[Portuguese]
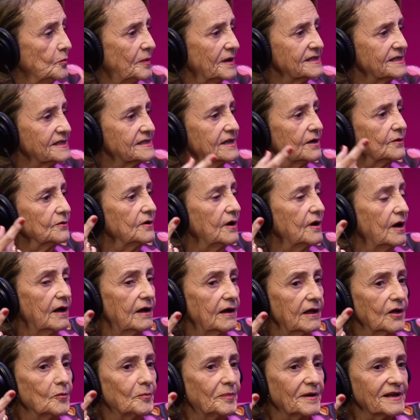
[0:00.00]
Eu passei,
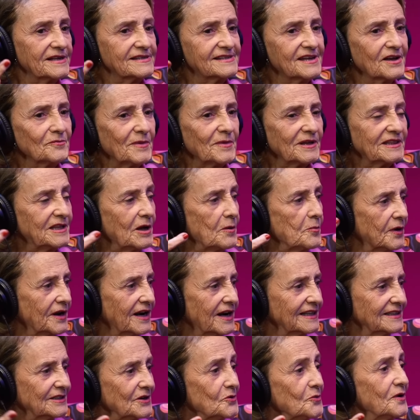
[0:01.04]
eu passei uma
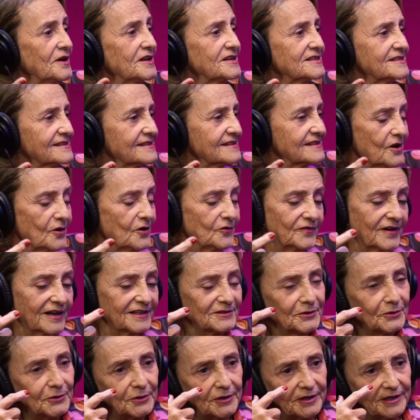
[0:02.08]
temporada com eles em
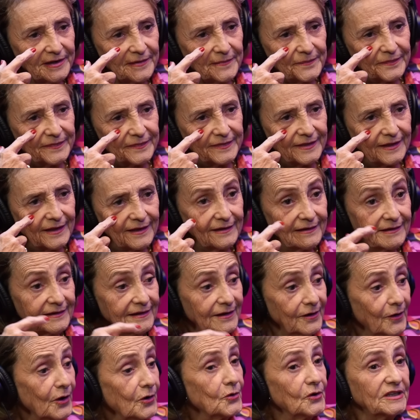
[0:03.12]
Salvador. É
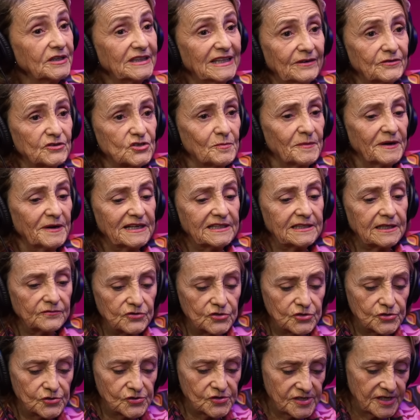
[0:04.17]
é? Eu acordava de manhã,
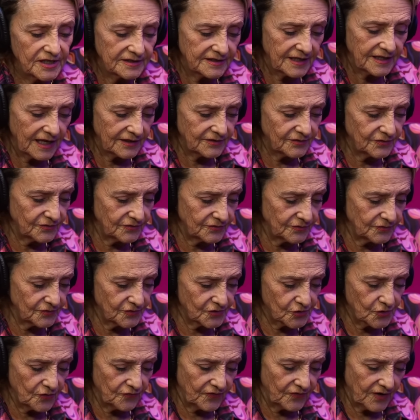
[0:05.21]
estava o Gil sentado no,
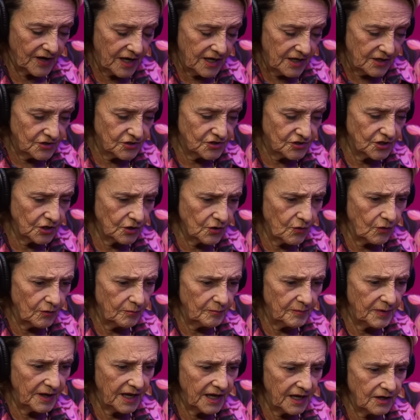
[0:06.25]
no sofá,
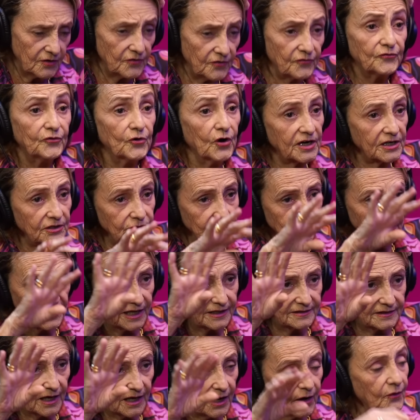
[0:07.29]
Jingle fora do
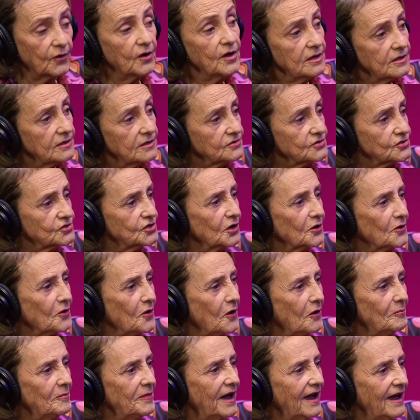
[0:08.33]
Natal.
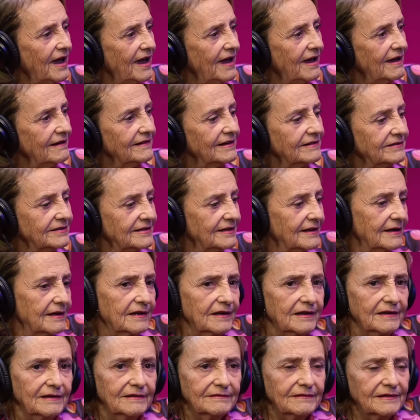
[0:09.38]
Jingle
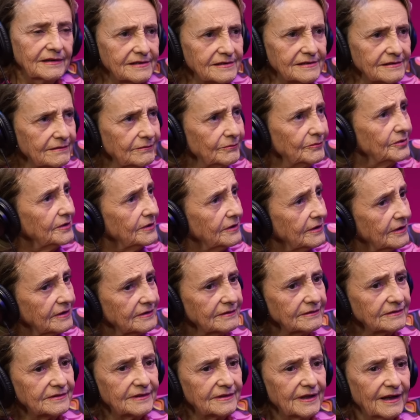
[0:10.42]
é. Jingle
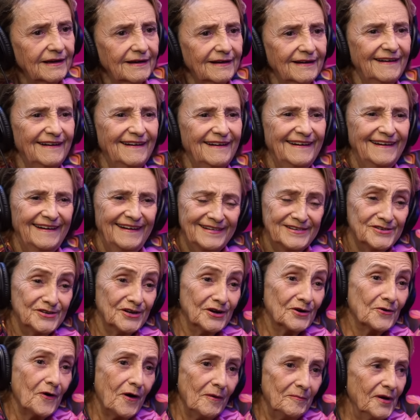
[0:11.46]
Bell, Jingle Bell.
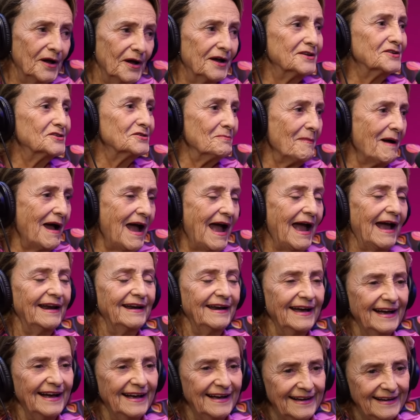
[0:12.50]
Carnaval é demais.
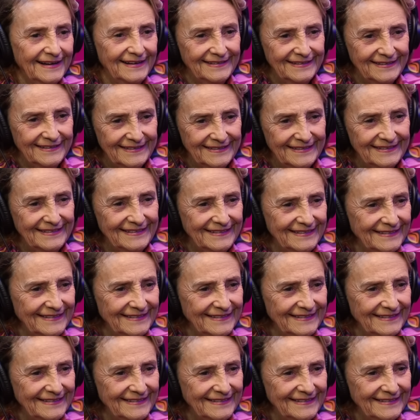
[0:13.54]
Carna... Você podia